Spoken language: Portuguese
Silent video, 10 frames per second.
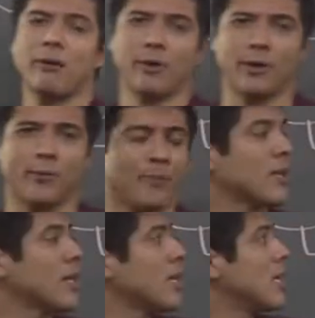carbônico.
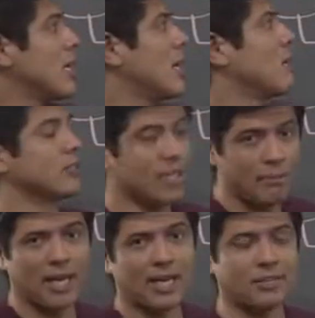Você
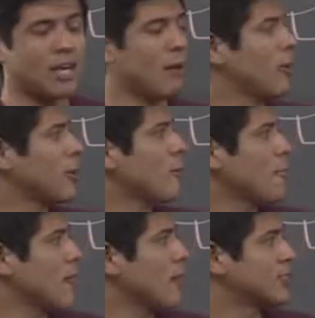libera gás carbônico.
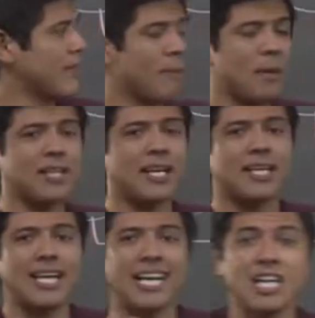Você vai
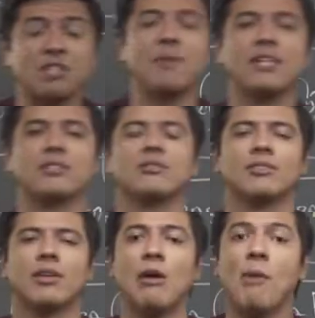aprender que a respiração
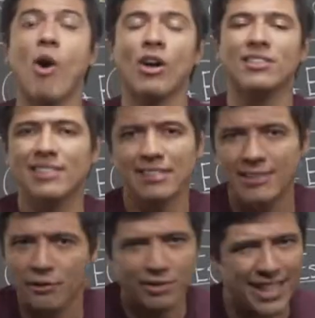celular é uma
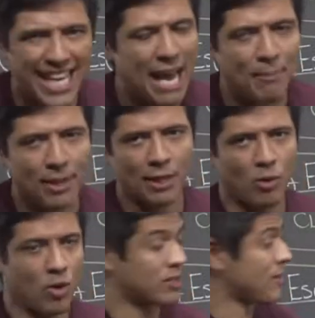oxidação, você quebra a
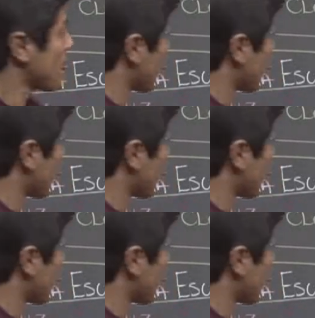glicose.